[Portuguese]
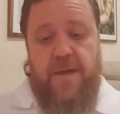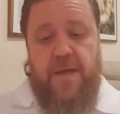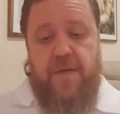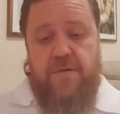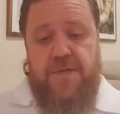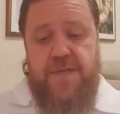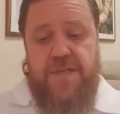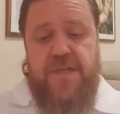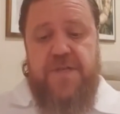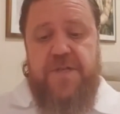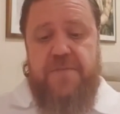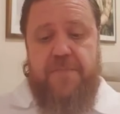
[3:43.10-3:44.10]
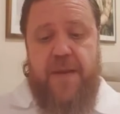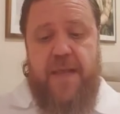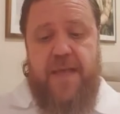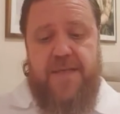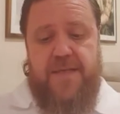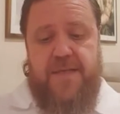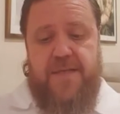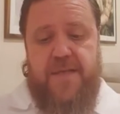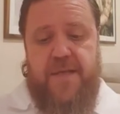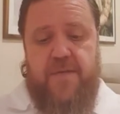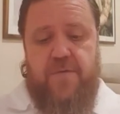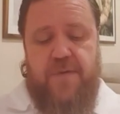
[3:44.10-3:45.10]
O dirigente em prece
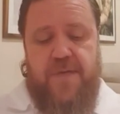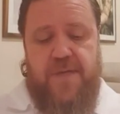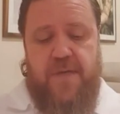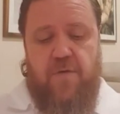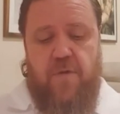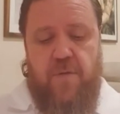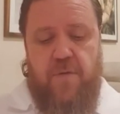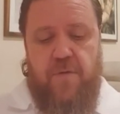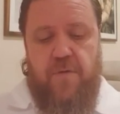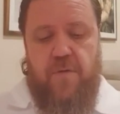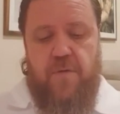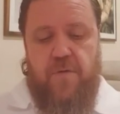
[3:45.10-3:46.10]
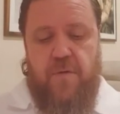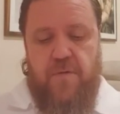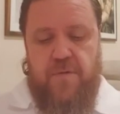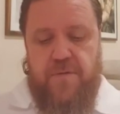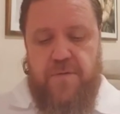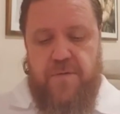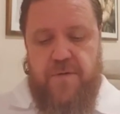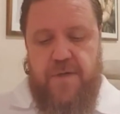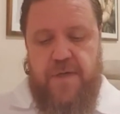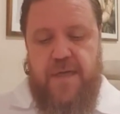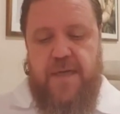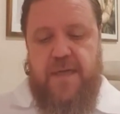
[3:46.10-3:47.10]
situa-se como o
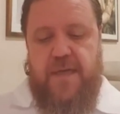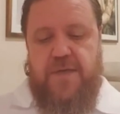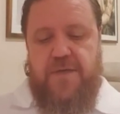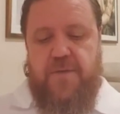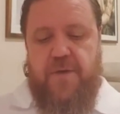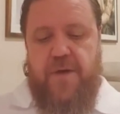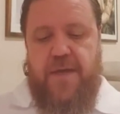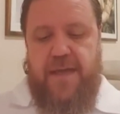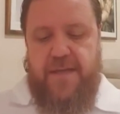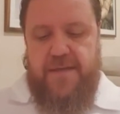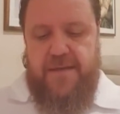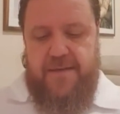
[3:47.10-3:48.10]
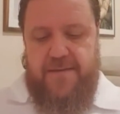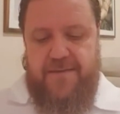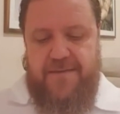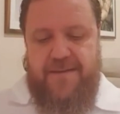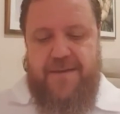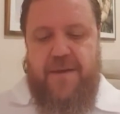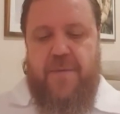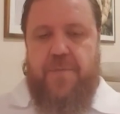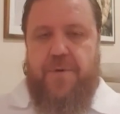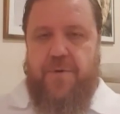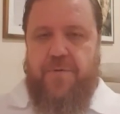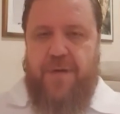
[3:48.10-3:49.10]
condutor de uma orquestra,
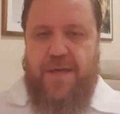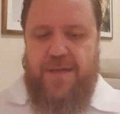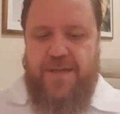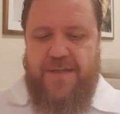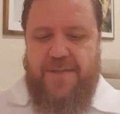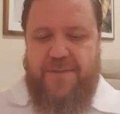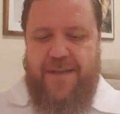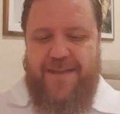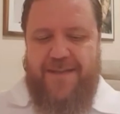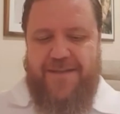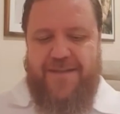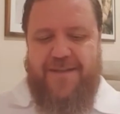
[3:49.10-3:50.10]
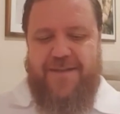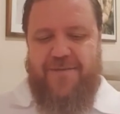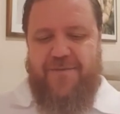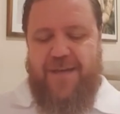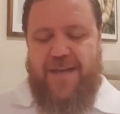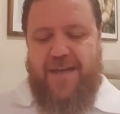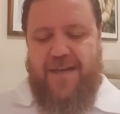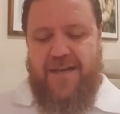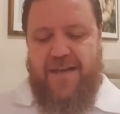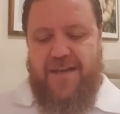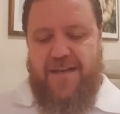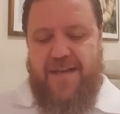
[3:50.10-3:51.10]
procurando estabelecer o que Allan
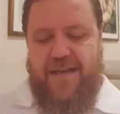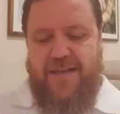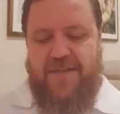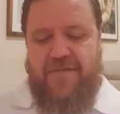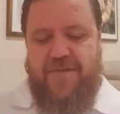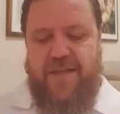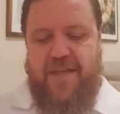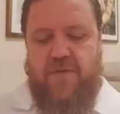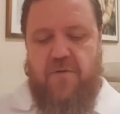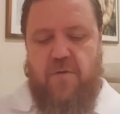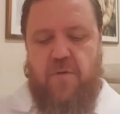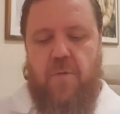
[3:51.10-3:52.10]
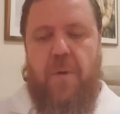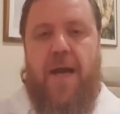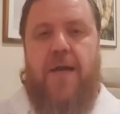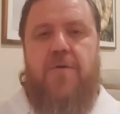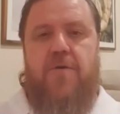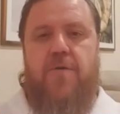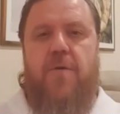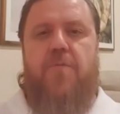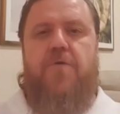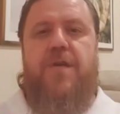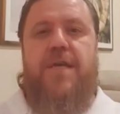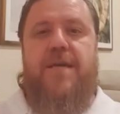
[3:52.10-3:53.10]
Kardec define como uma
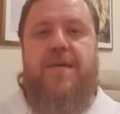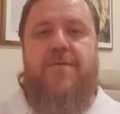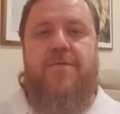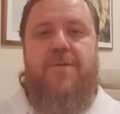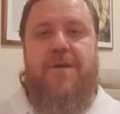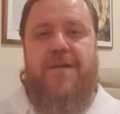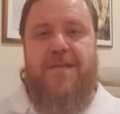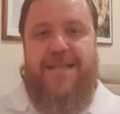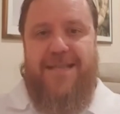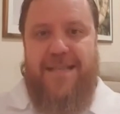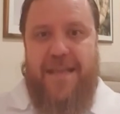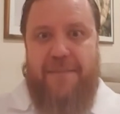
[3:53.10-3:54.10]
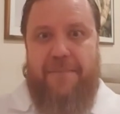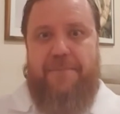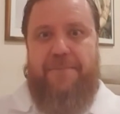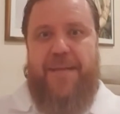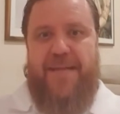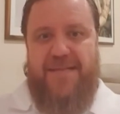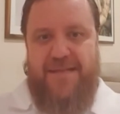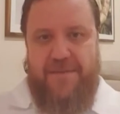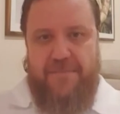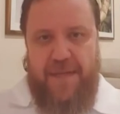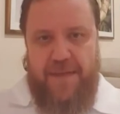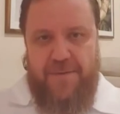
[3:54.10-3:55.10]
comunhão de
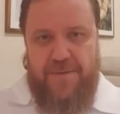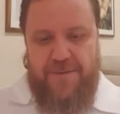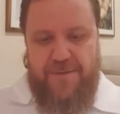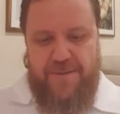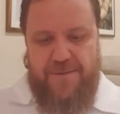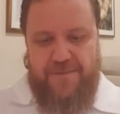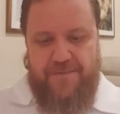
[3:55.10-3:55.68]
pensamentos.